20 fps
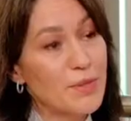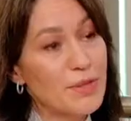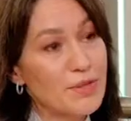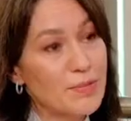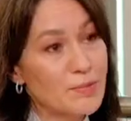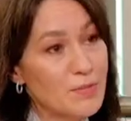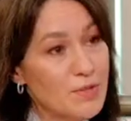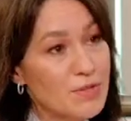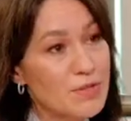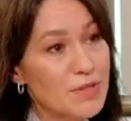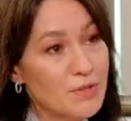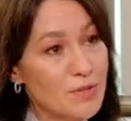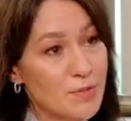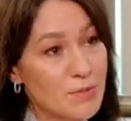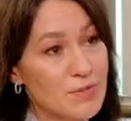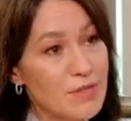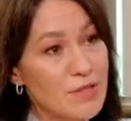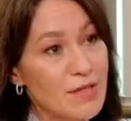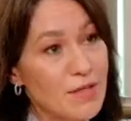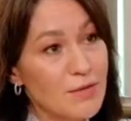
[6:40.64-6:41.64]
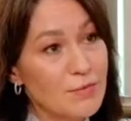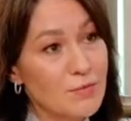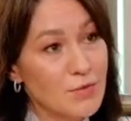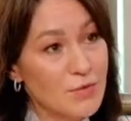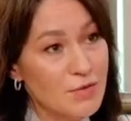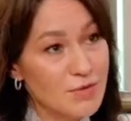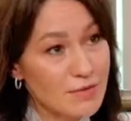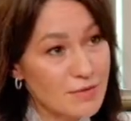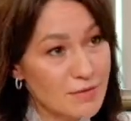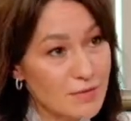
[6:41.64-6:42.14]
Поэтому на самом деле
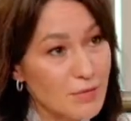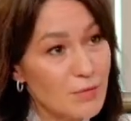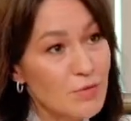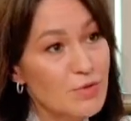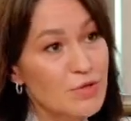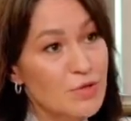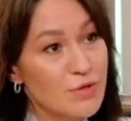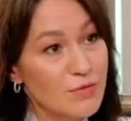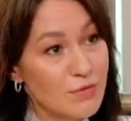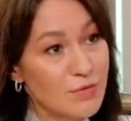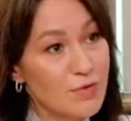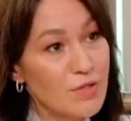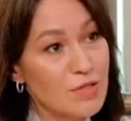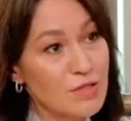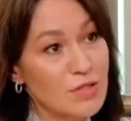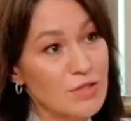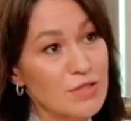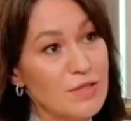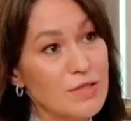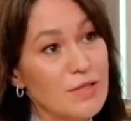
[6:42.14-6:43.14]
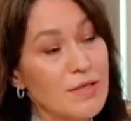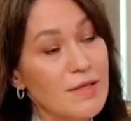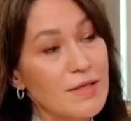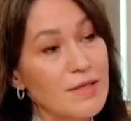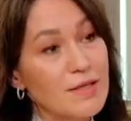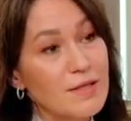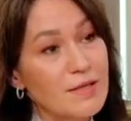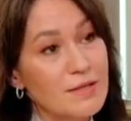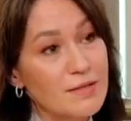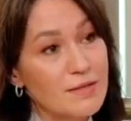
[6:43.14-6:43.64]
вот э, очень важно
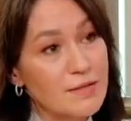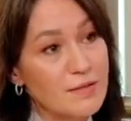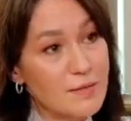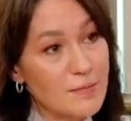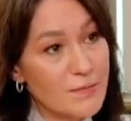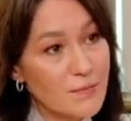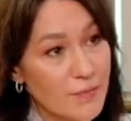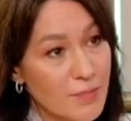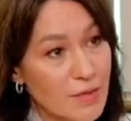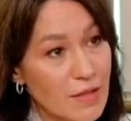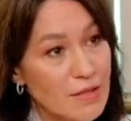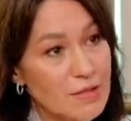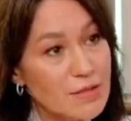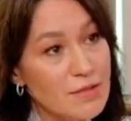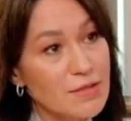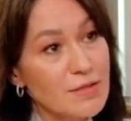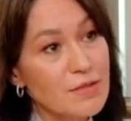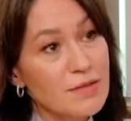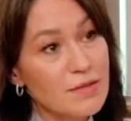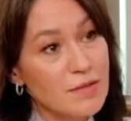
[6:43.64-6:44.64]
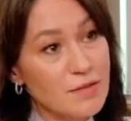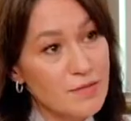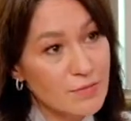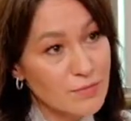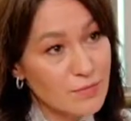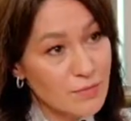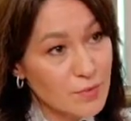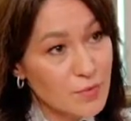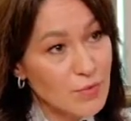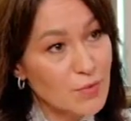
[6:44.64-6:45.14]
э, найти
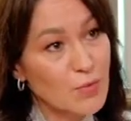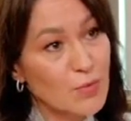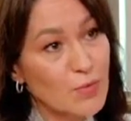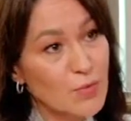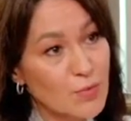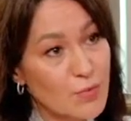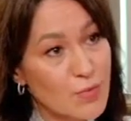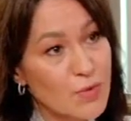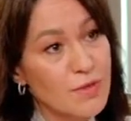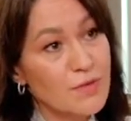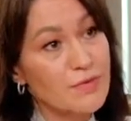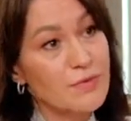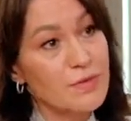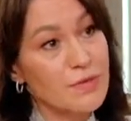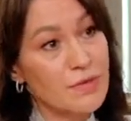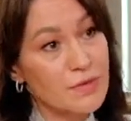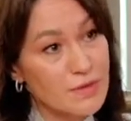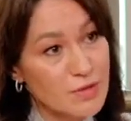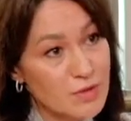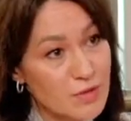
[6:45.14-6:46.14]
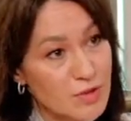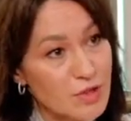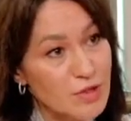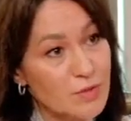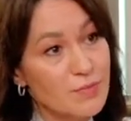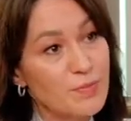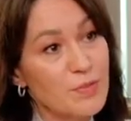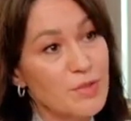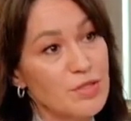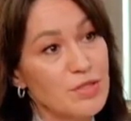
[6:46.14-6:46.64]
вот то первое, с
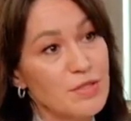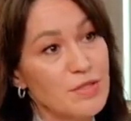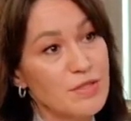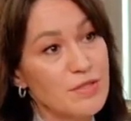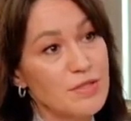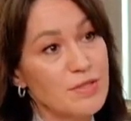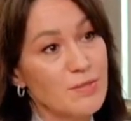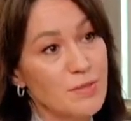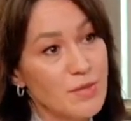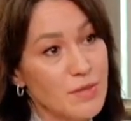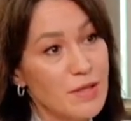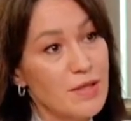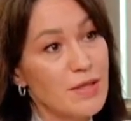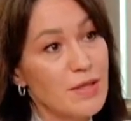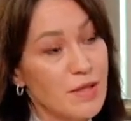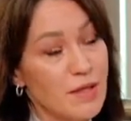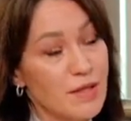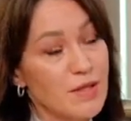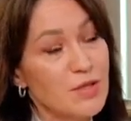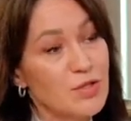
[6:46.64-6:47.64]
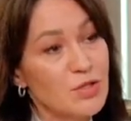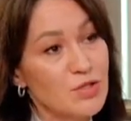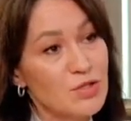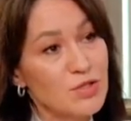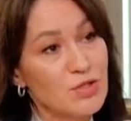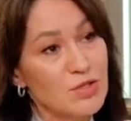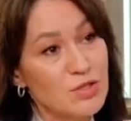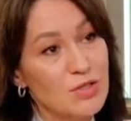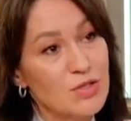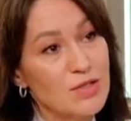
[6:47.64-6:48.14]
чем пришла семья, и,
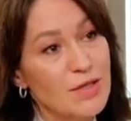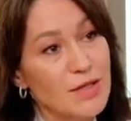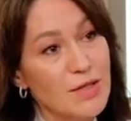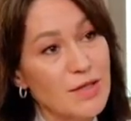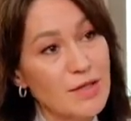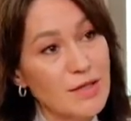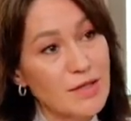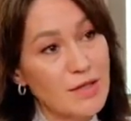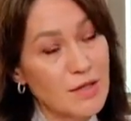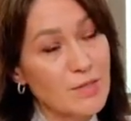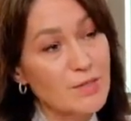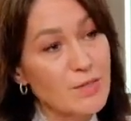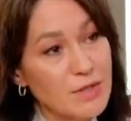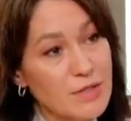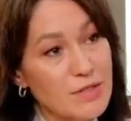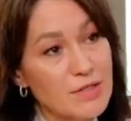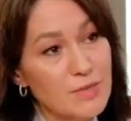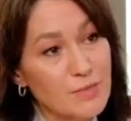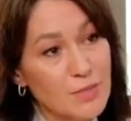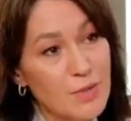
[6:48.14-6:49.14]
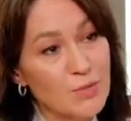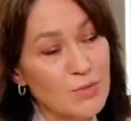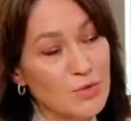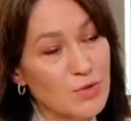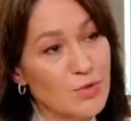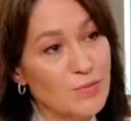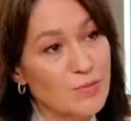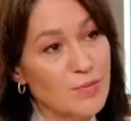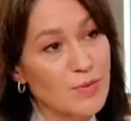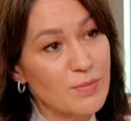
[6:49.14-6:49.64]
конечно же, как мы этой семье
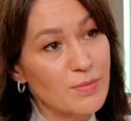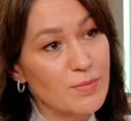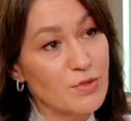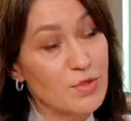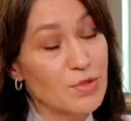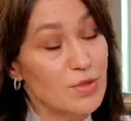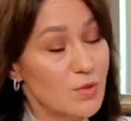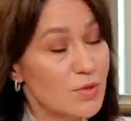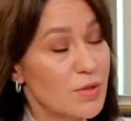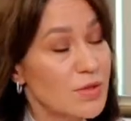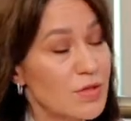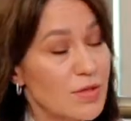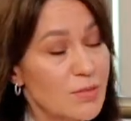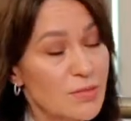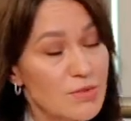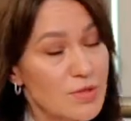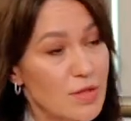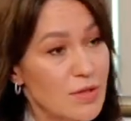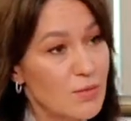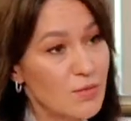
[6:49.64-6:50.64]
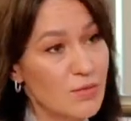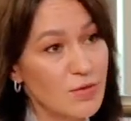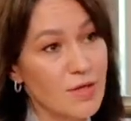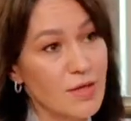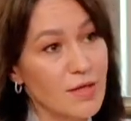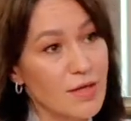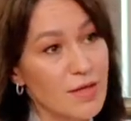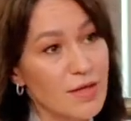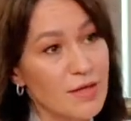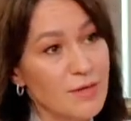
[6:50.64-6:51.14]
можем помочь. Но это абсолютно
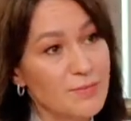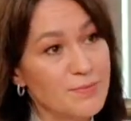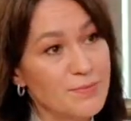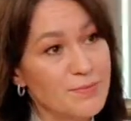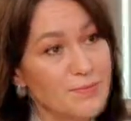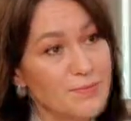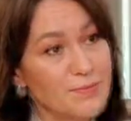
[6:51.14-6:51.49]
реально.